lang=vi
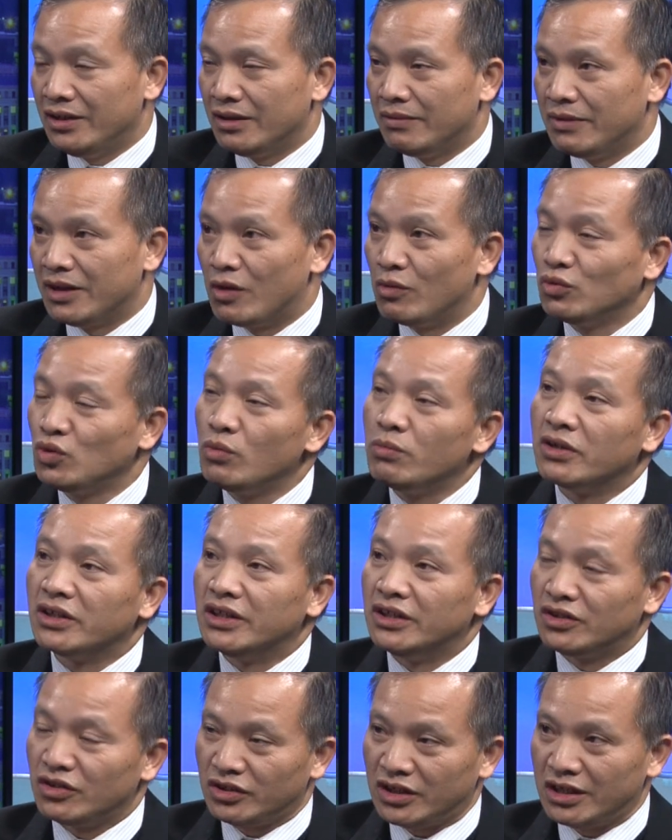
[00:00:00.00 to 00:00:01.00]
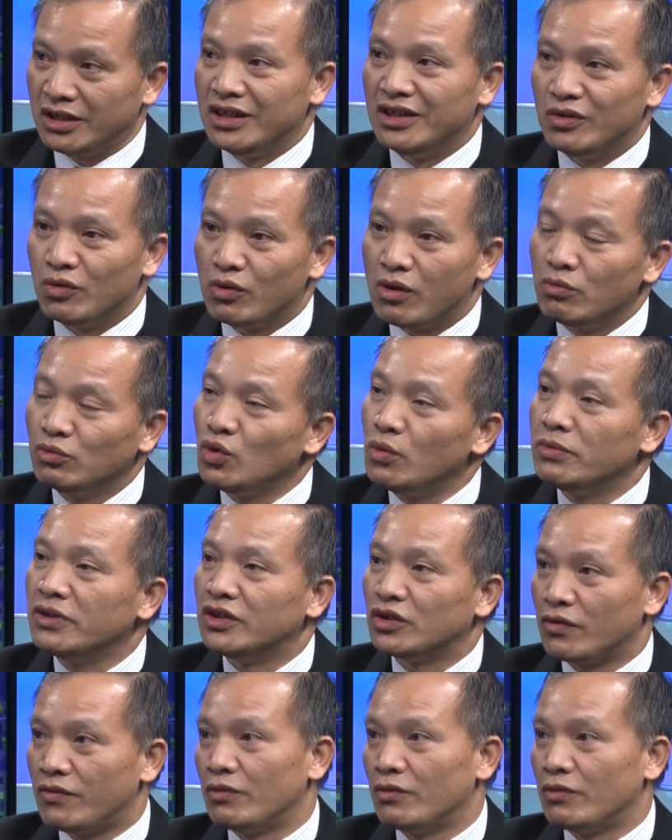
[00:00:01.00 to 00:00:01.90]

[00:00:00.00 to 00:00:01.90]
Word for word: mình không giúp được gì cho gia đình cũng không giúp được gì cho